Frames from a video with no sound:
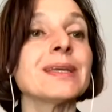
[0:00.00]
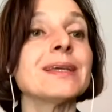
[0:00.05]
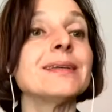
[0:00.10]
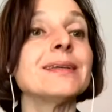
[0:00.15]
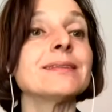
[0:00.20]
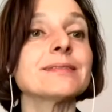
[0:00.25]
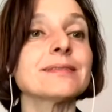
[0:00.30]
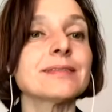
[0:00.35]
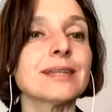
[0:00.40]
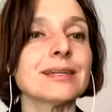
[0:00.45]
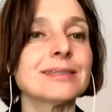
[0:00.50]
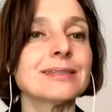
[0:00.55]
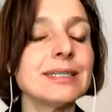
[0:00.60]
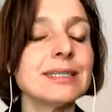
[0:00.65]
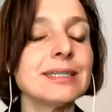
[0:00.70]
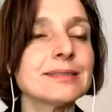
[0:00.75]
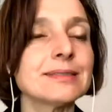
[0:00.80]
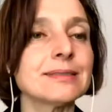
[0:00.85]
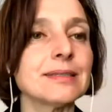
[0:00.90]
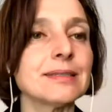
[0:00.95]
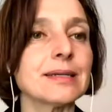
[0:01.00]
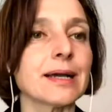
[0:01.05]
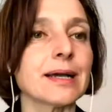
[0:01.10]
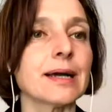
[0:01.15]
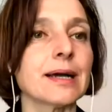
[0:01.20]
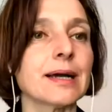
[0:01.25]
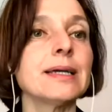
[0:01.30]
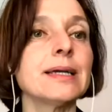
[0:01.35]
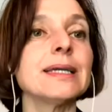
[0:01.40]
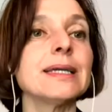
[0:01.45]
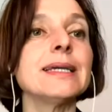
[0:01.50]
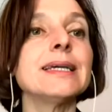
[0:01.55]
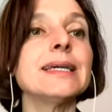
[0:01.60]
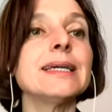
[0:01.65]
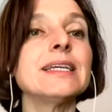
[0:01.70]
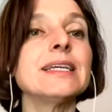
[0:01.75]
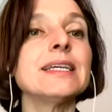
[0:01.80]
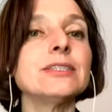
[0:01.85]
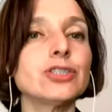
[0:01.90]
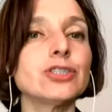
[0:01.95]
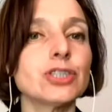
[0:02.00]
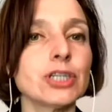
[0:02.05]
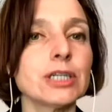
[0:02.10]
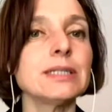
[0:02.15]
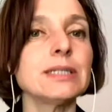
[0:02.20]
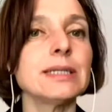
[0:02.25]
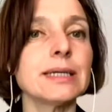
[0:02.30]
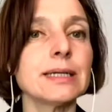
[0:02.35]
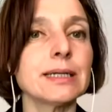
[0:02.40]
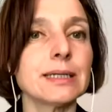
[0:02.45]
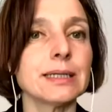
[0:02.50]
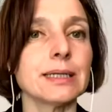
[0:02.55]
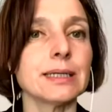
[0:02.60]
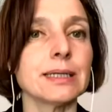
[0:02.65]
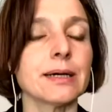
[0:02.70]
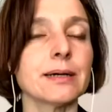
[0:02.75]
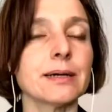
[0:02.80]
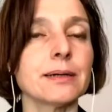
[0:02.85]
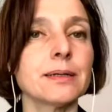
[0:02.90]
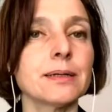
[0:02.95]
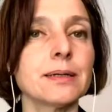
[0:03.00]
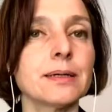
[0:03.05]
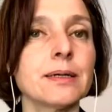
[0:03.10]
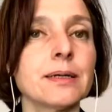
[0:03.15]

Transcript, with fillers: in statistica, in ingegneria.